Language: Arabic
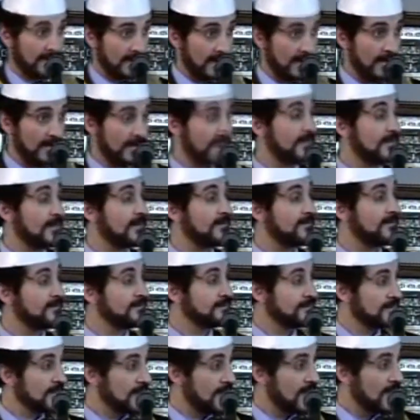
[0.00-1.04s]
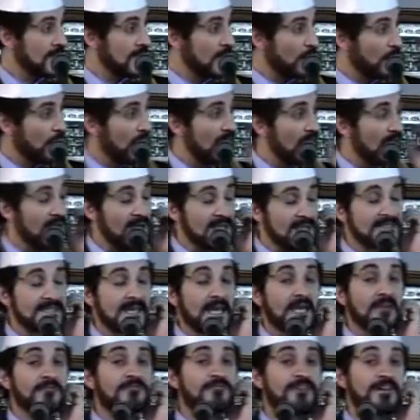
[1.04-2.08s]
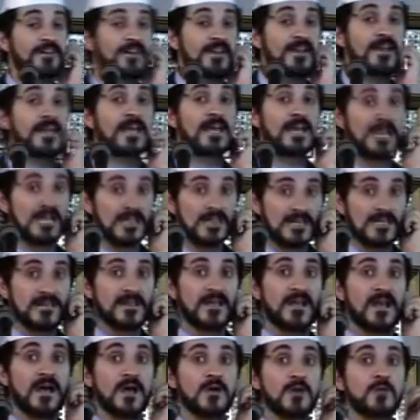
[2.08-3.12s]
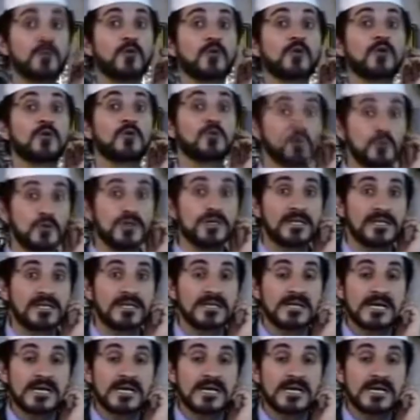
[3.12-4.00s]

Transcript: هكذا ولا يستخفنك الذين لا يوقنون